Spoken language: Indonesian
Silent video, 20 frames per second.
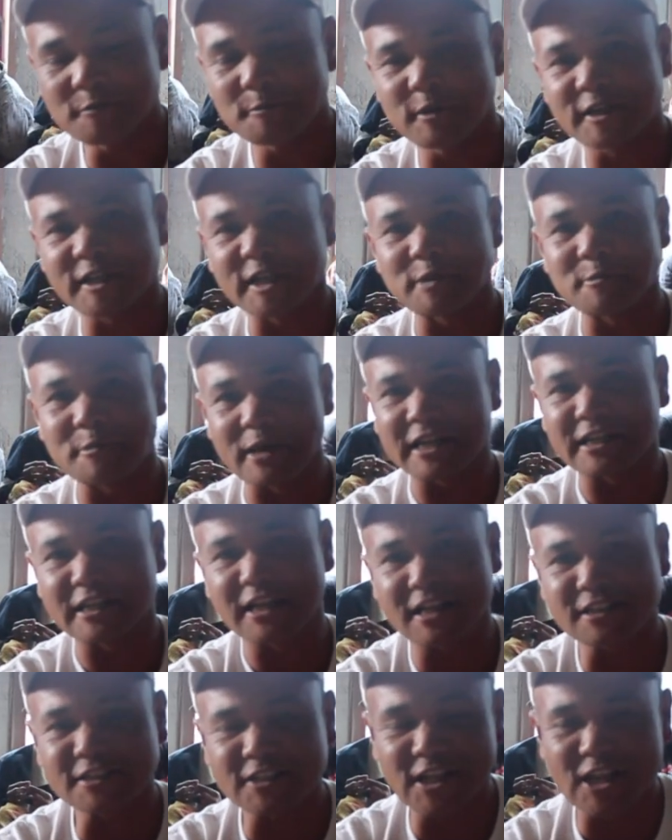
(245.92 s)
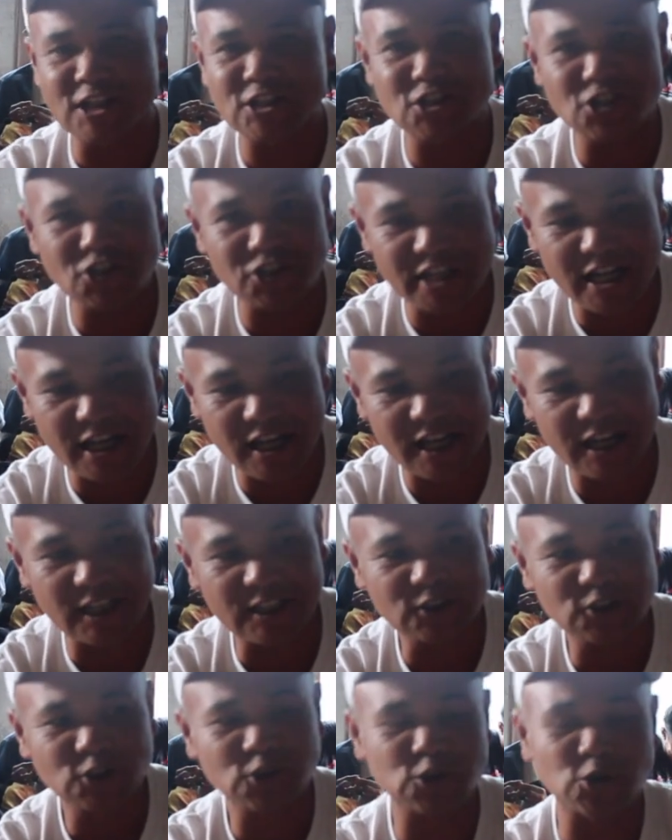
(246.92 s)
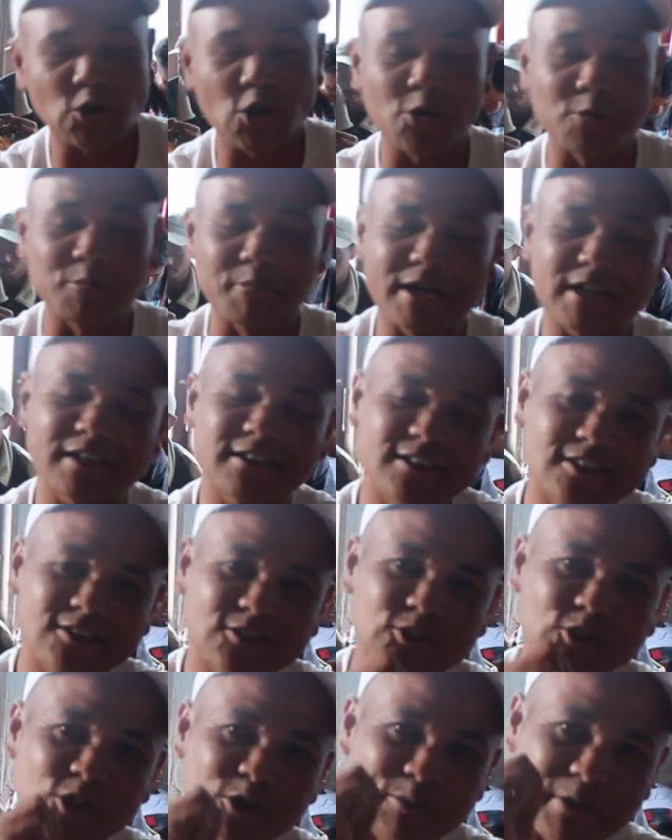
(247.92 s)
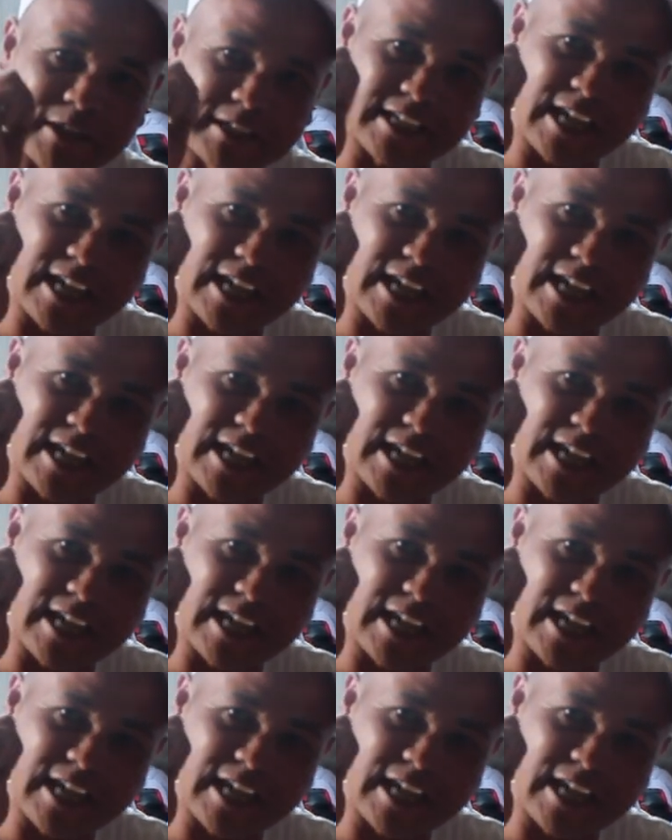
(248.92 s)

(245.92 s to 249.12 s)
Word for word: bagaimana selanjutnya tomat, tomat